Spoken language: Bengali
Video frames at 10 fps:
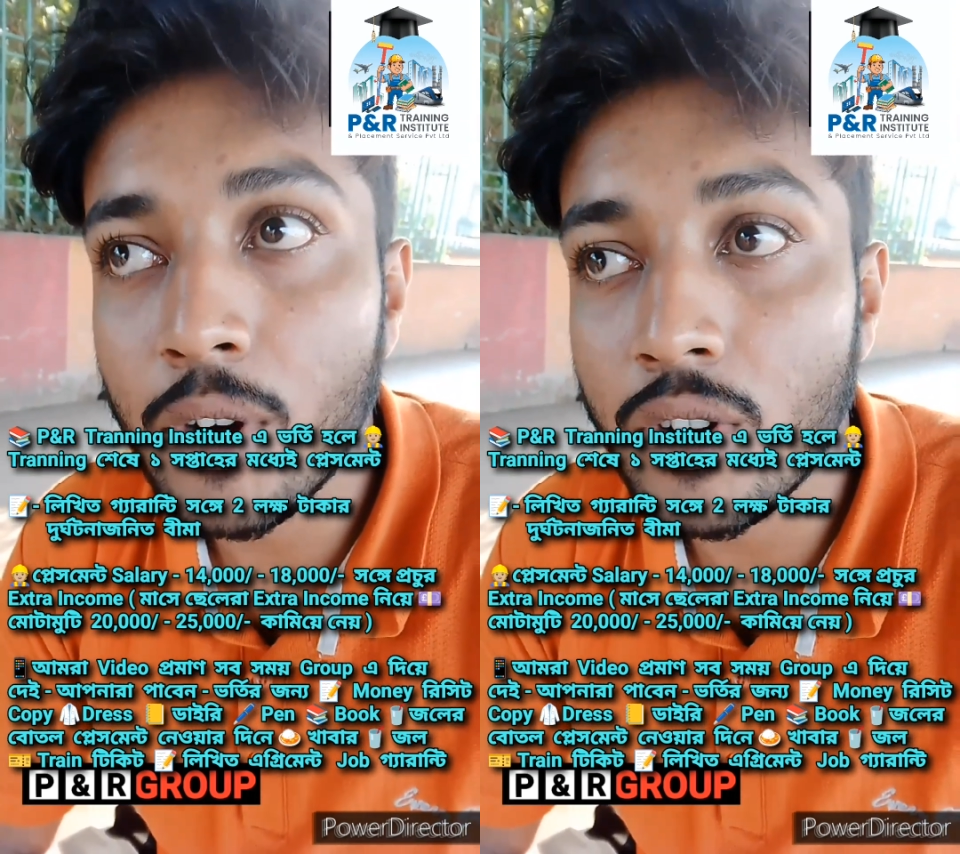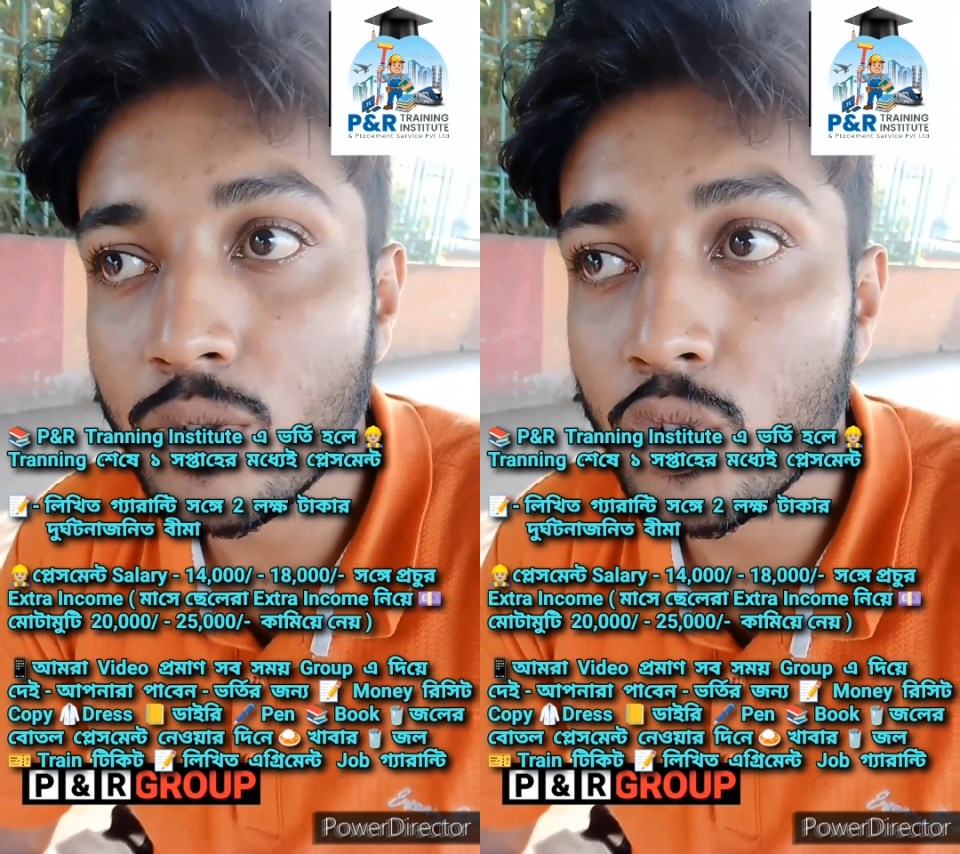
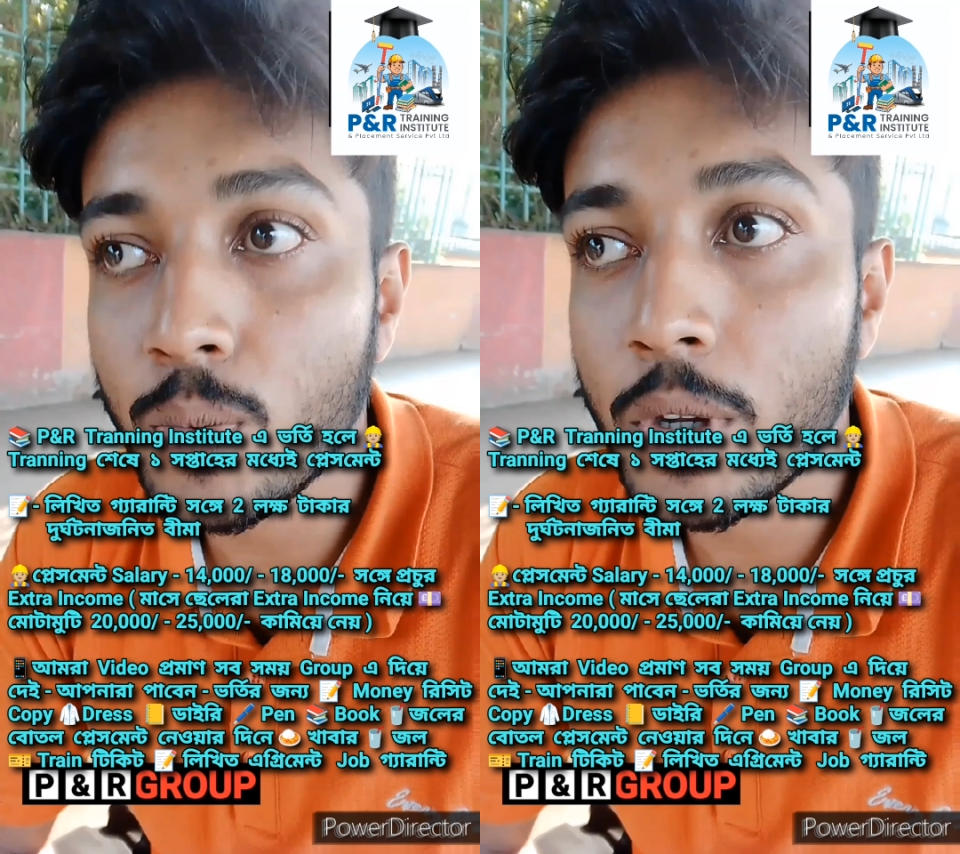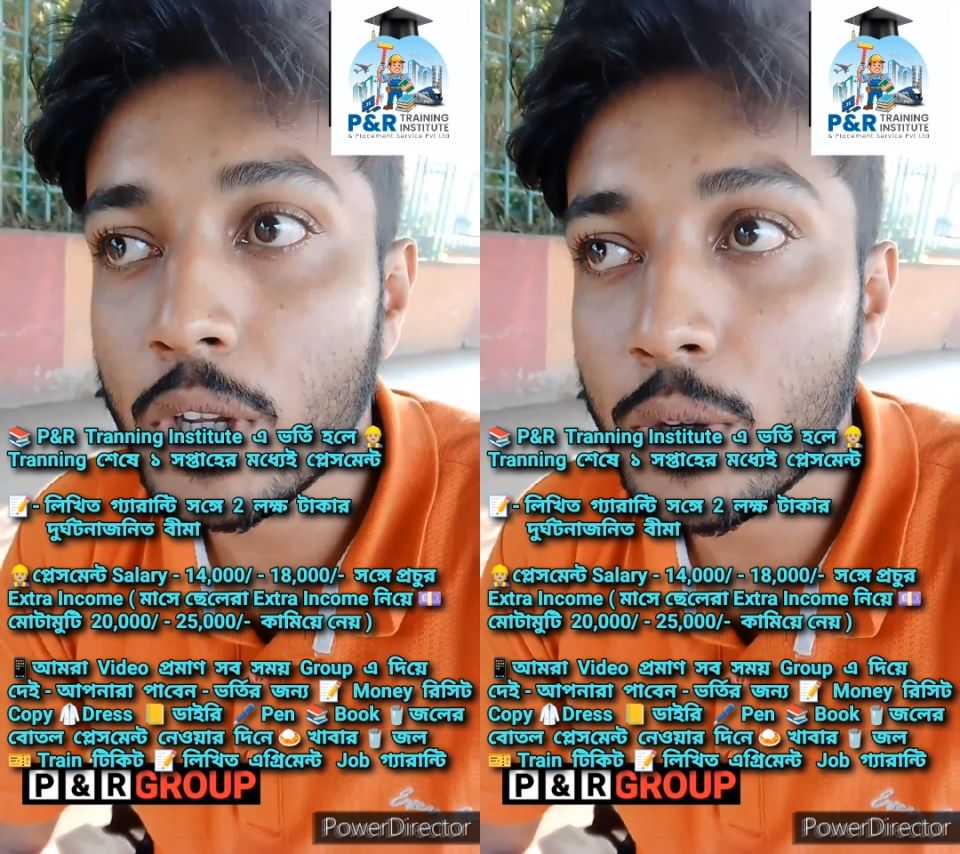এবং
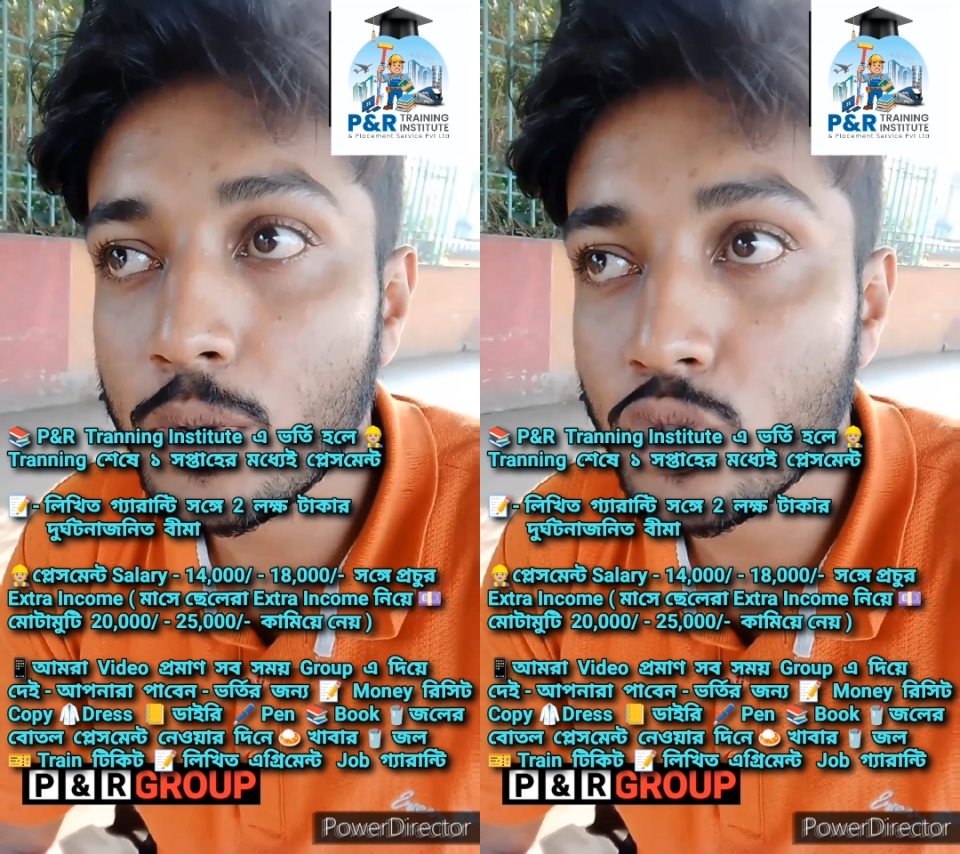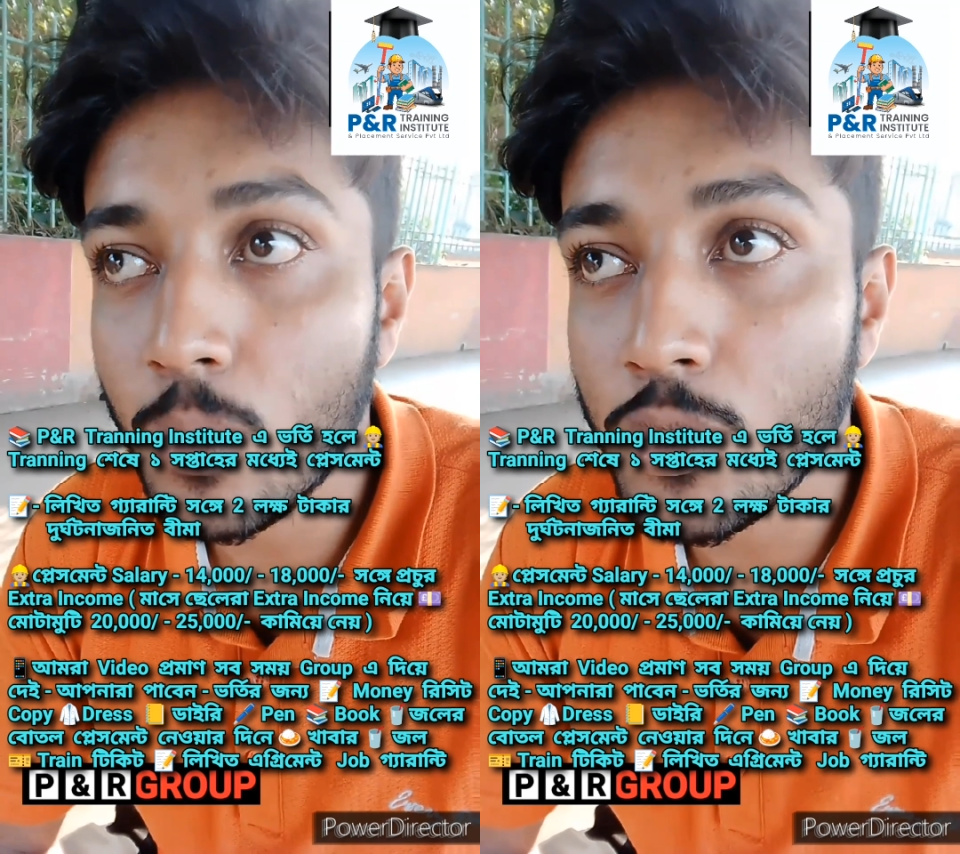গ্রুপে
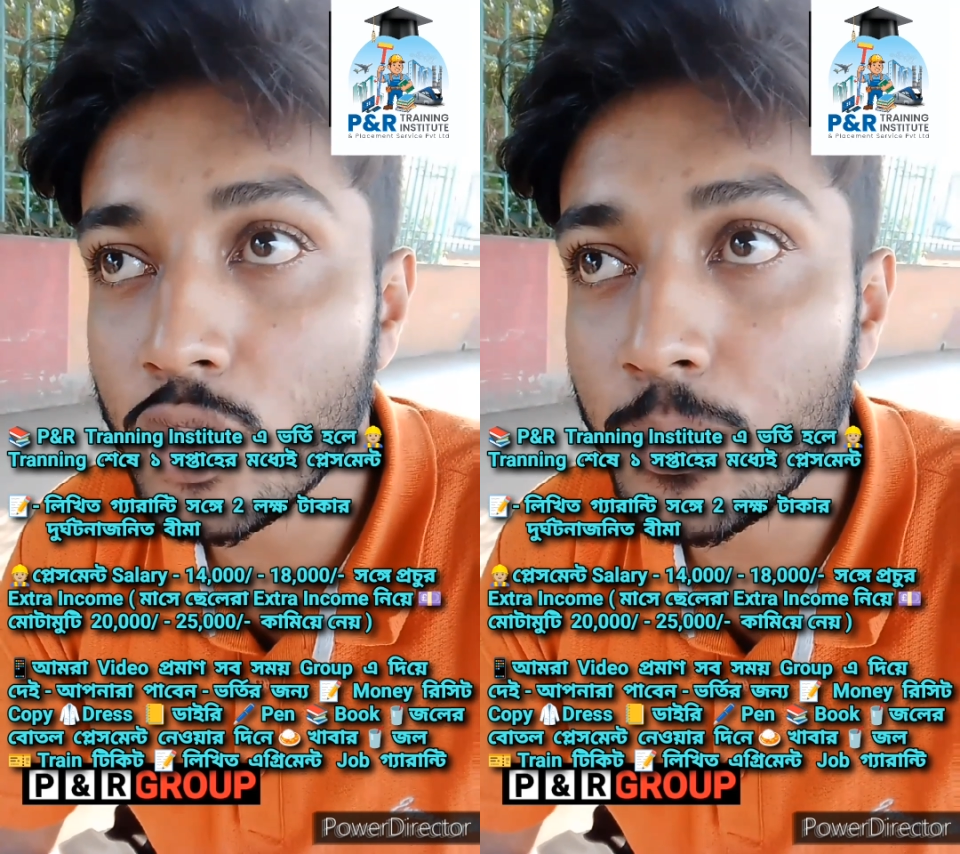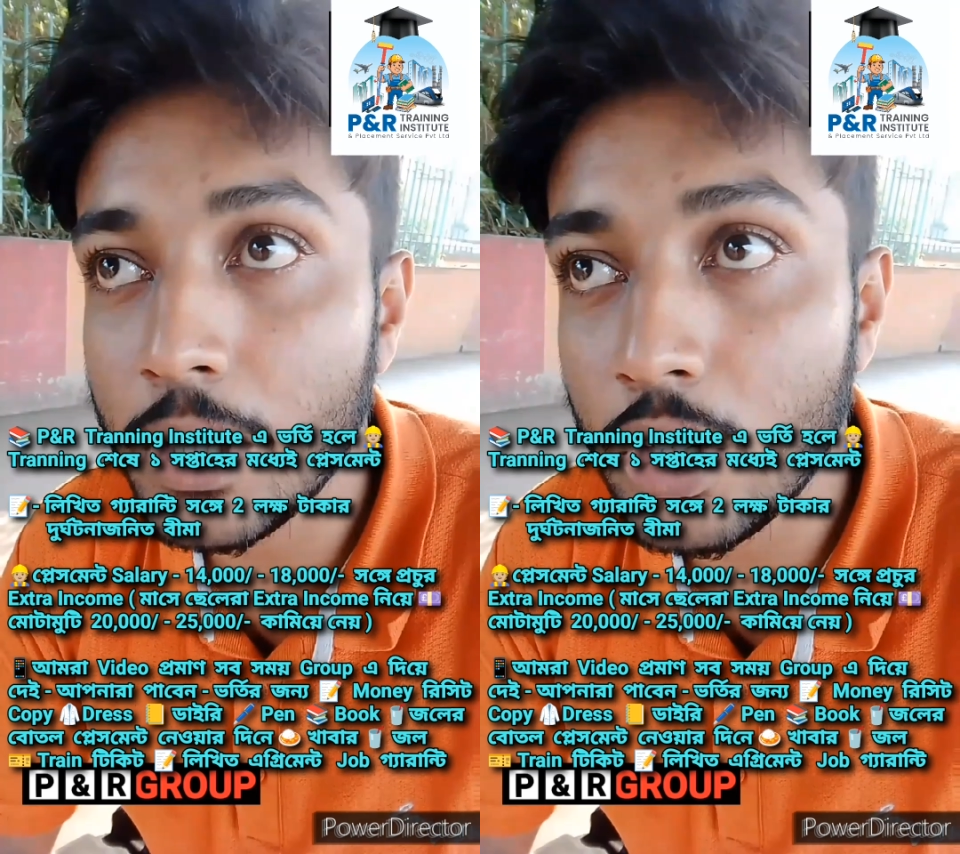
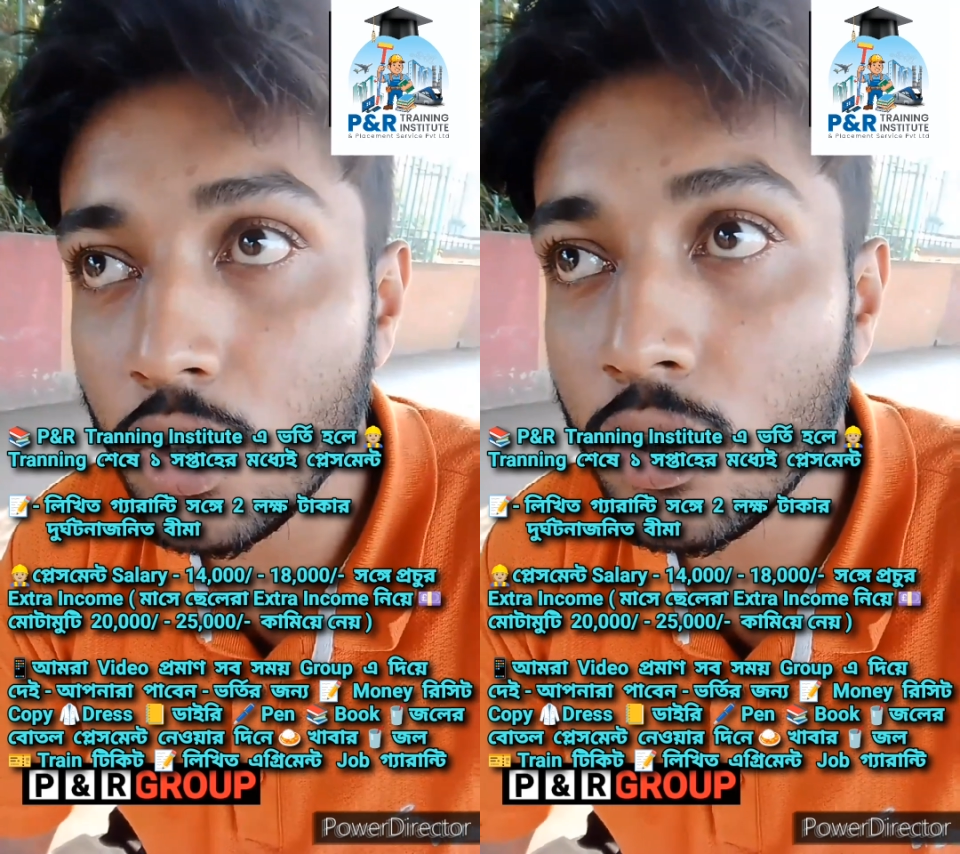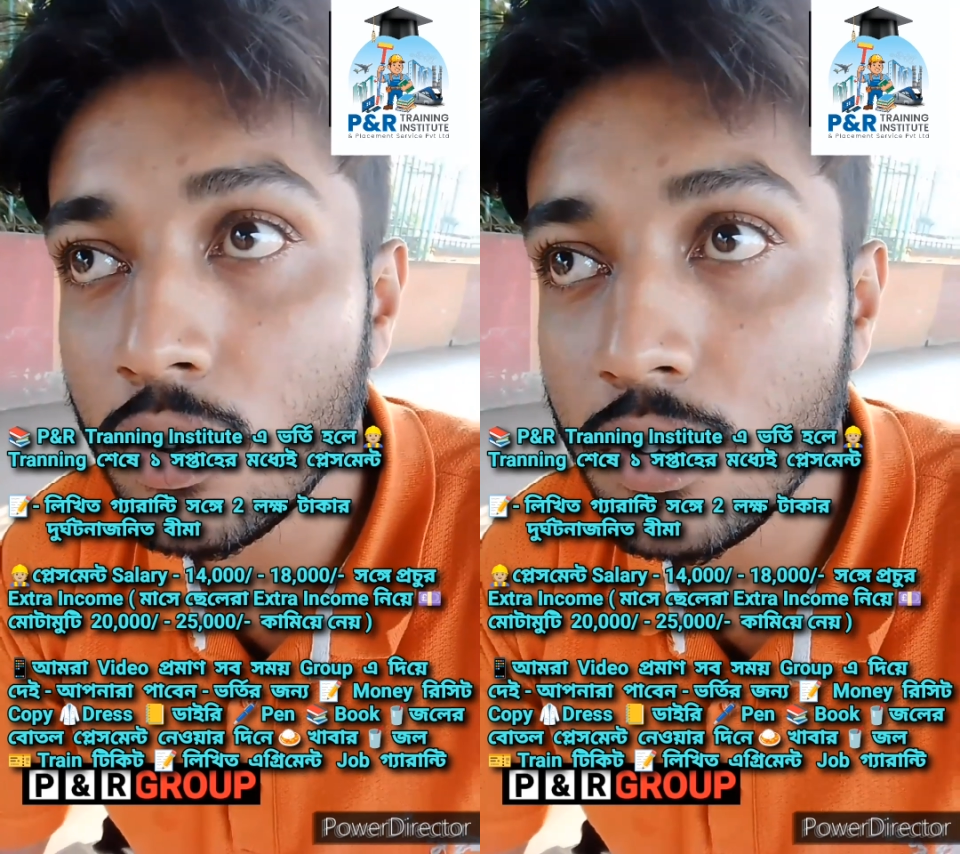সমস্ত
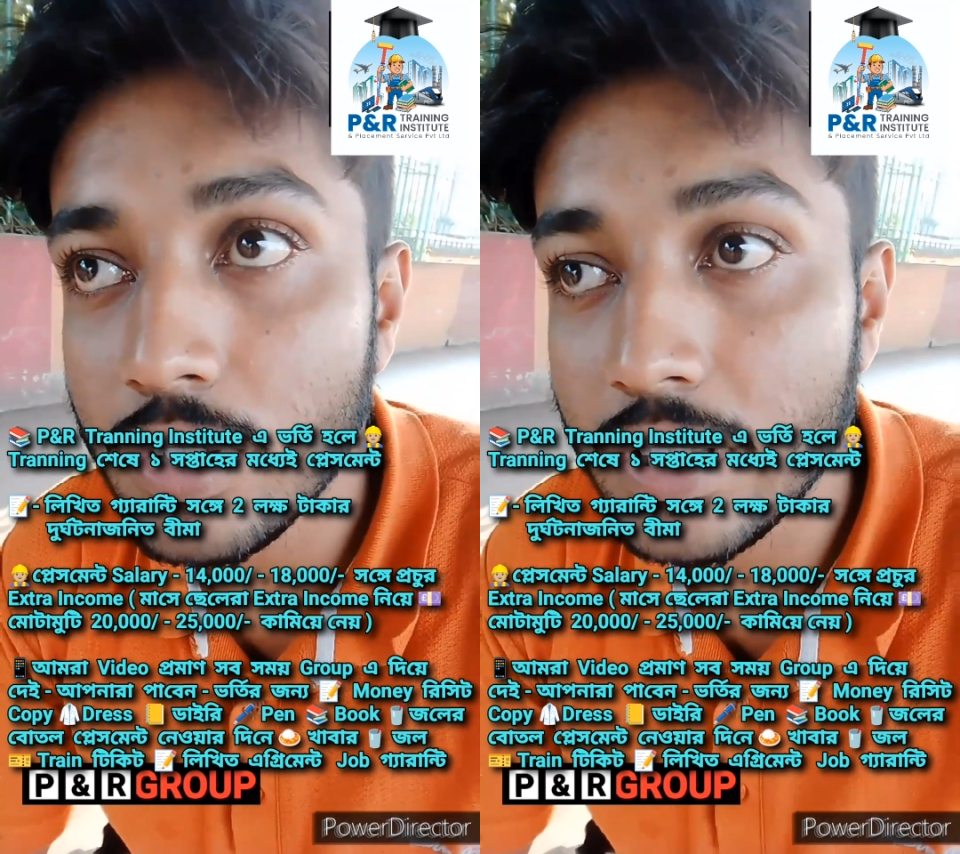ভিডিও